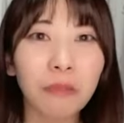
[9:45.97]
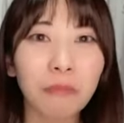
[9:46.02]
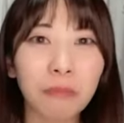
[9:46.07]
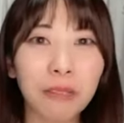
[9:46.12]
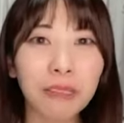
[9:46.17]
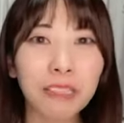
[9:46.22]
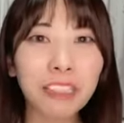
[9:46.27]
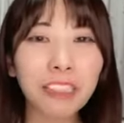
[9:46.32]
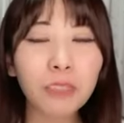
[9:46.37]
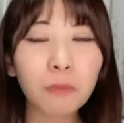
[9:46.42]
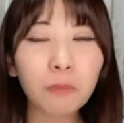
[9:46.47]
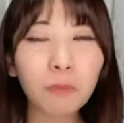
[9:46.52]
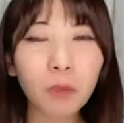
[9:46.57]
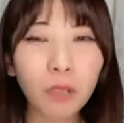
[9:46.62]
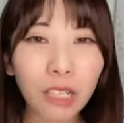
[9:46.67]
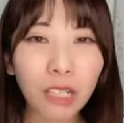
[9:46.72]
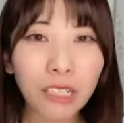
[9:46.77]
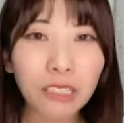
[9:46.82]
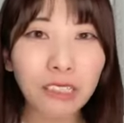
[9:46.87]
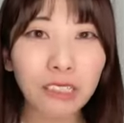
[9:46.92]
またすっぽ
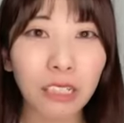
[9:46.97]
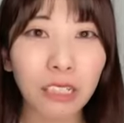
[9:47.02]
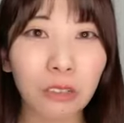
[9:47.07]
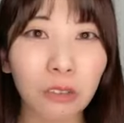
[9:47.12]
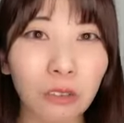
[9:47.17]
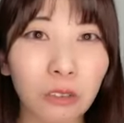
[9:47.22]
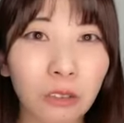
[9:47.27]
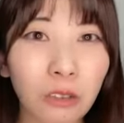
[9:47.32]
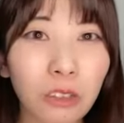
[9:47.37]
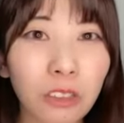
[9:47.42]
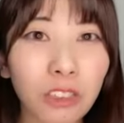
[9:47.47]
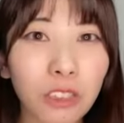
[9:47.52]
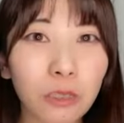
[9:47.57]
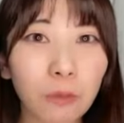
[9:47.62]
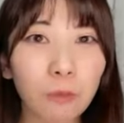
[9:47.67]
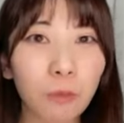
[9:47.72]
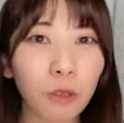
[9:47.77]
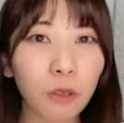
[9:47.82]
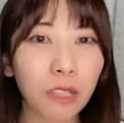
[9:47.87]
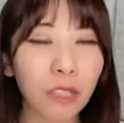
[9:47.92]
かしたのすっ
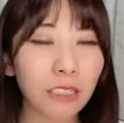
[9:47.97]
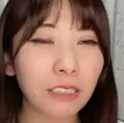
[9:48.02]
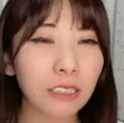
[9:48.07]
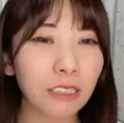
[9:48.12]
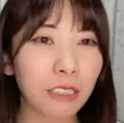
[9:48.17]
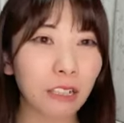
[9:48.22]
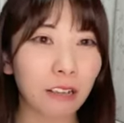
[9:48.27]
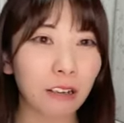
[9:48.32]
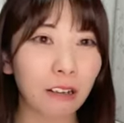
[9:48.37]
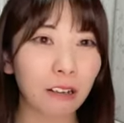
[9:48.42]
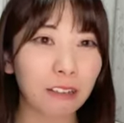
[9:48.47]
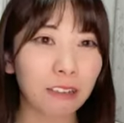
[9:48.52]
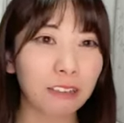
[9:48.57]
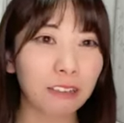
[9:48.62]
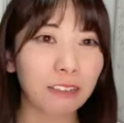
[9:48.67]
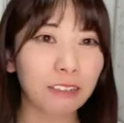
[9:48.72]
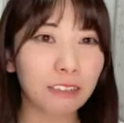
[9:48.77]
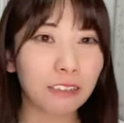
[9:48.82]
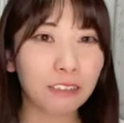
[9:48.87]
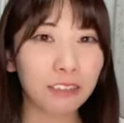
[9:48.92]
ぽかした
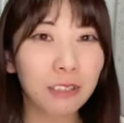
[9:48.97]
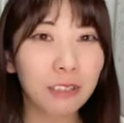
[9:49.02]
す